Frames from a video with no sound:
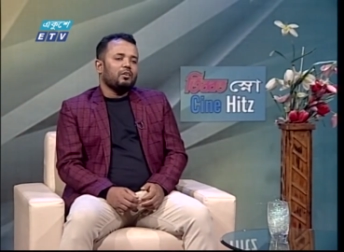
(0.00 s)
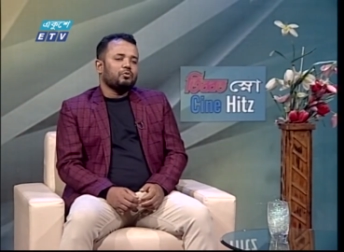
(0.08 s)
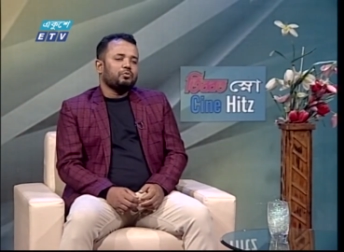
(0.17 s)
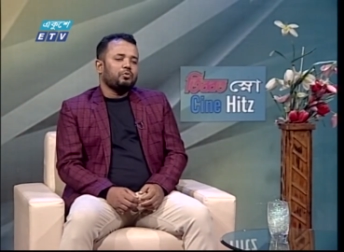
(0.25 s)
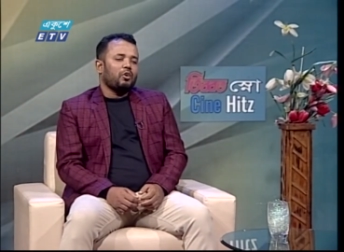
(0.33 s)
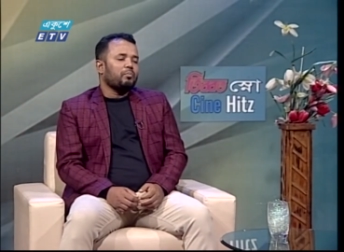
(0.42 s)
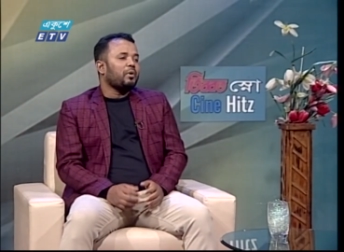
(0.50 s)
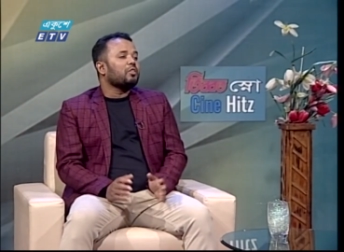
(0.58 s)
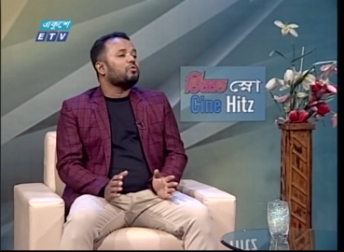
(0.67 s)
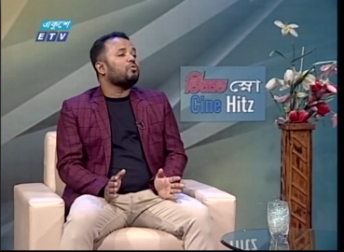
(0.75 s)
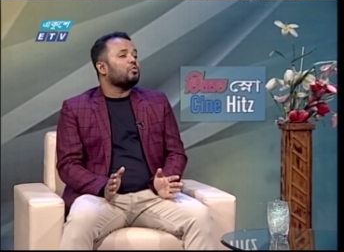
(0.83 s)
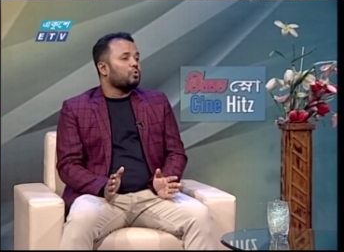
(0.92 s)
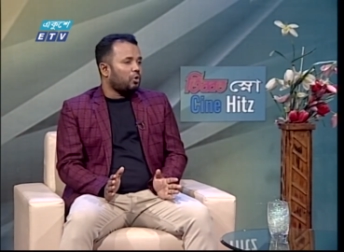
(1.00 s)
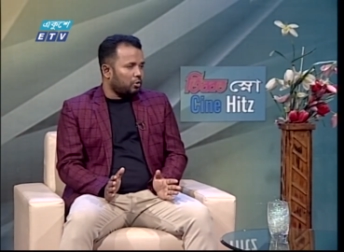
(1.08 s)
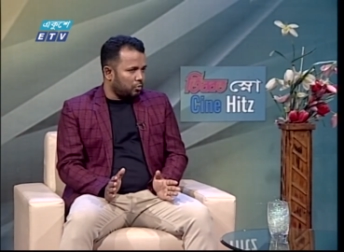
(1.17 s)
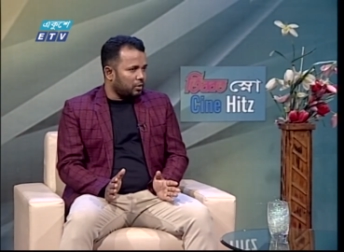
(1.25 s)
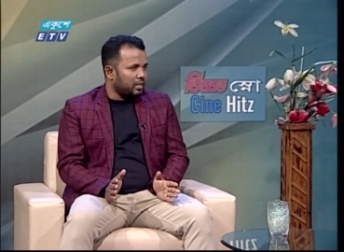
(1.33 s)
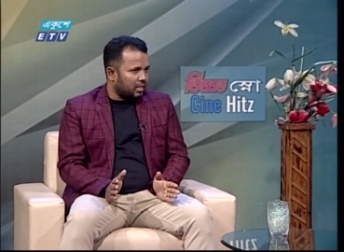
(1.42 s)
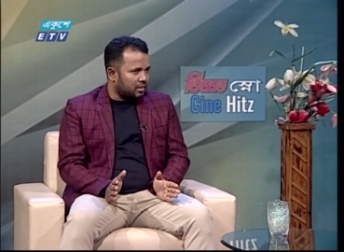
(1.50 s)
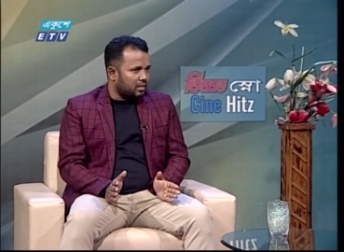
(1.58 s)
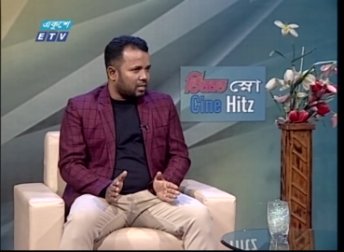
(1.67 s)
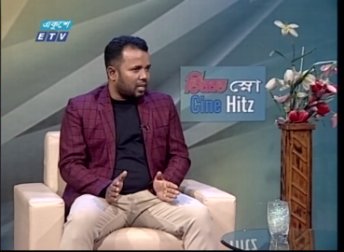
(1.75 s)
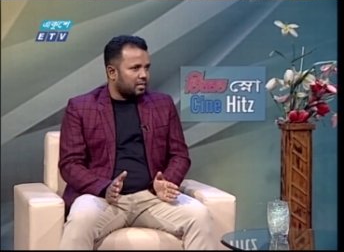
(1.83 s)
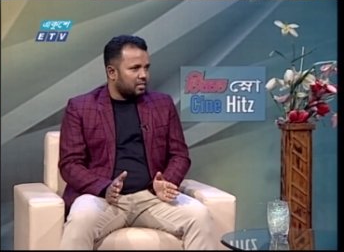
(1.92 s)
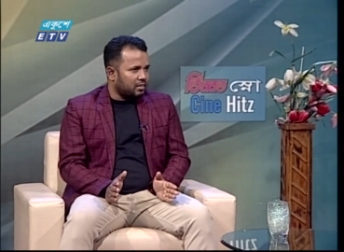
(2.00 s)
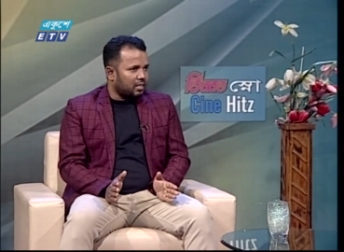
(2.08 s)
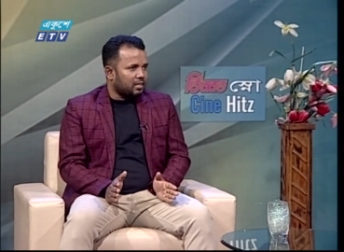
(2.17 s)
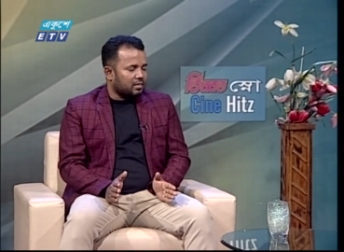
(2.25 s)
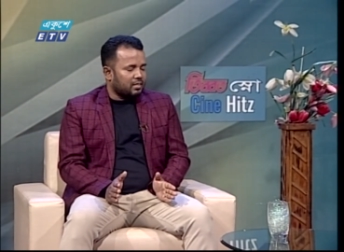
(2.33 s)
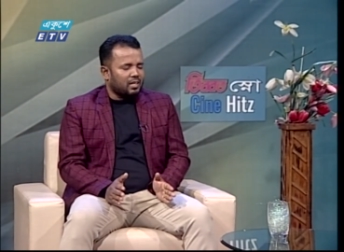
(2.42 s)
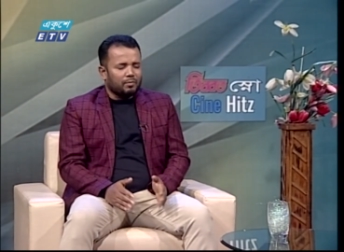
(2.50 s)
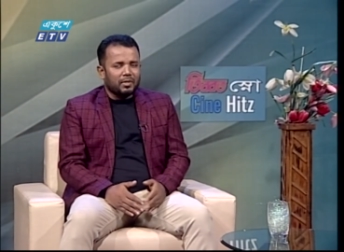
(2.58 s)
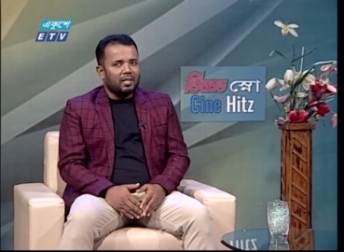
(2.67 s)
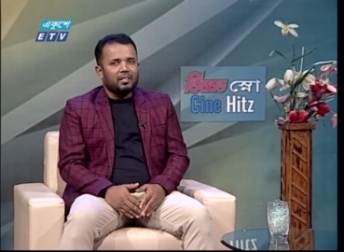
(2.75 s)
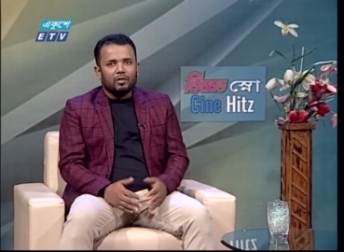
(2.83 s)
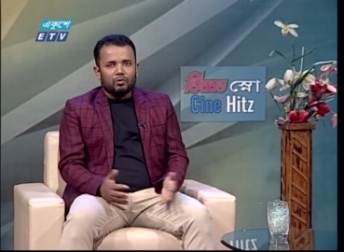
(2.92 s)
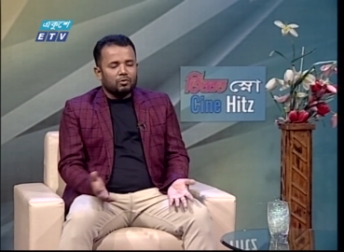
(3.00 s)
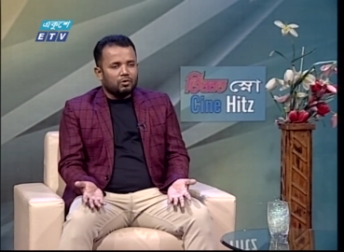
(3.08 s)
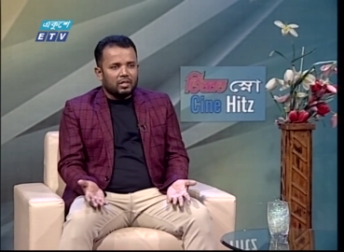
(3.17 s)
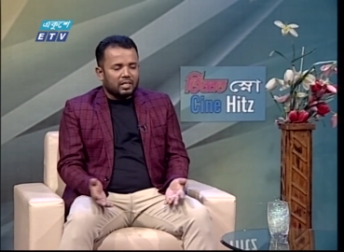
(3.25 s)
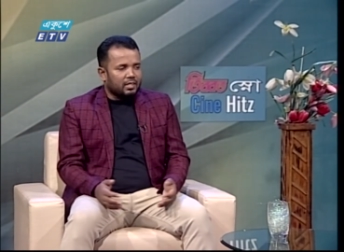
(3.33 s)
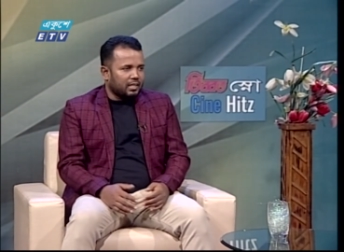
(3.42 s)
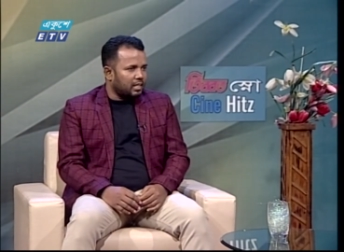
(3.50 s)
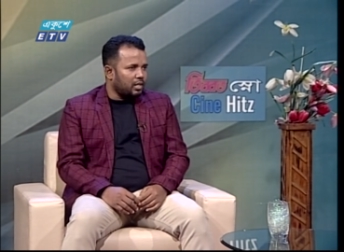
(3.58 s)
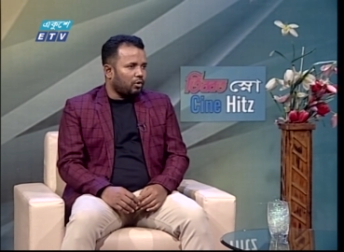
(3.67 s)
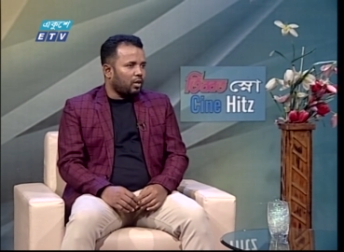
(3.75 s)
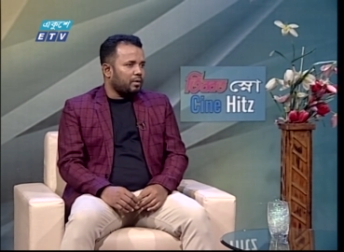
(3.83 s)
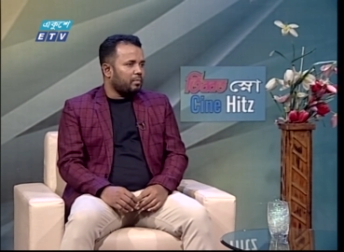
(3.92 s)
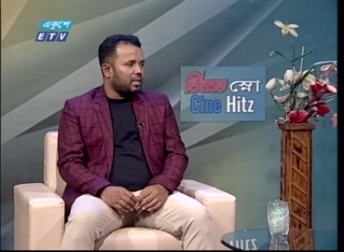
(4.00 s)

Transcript: সর্বাত্মক সহযোগিতা যেটা আর্টিস্টদের কাছ থেকে আমি জানি না অন্যদের ক্ষেত্রে কি হয়